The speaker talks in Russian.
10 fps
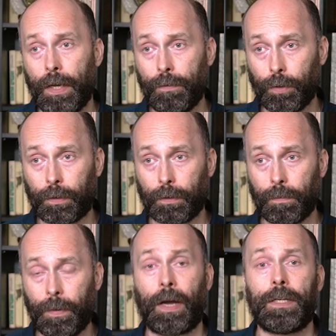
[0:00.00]
И вот
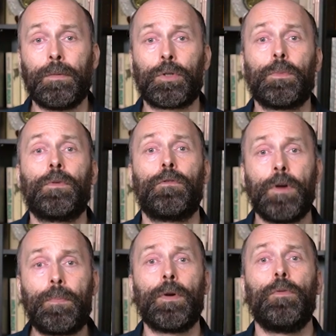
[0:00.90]
э, мы хотим, чтобы
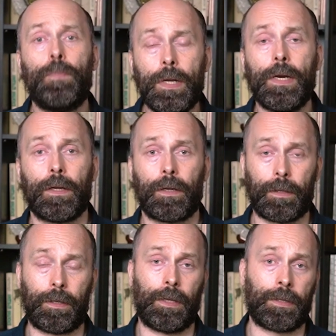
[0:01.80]
вы полюбили
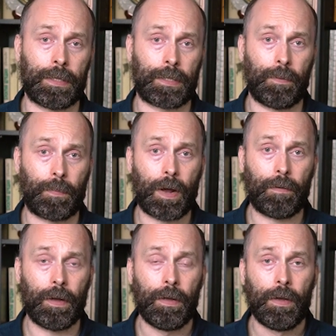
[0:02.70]
это китайское
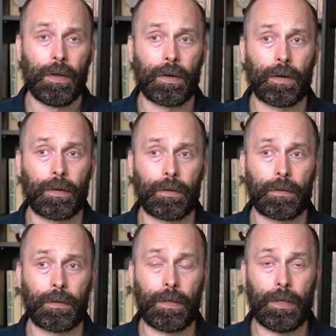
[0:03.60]
право
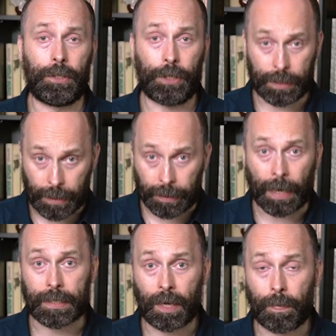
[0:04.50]
э, и через
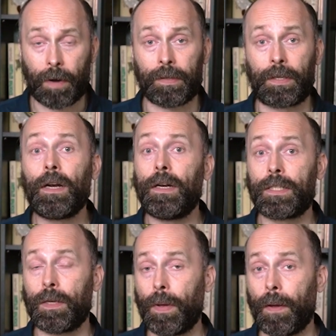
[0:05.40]
китайское право открыли для
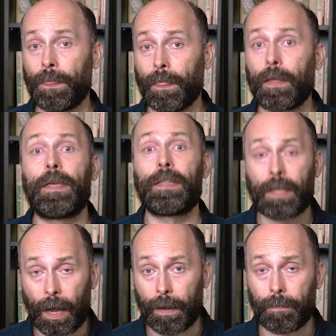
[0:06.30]
себя Китай,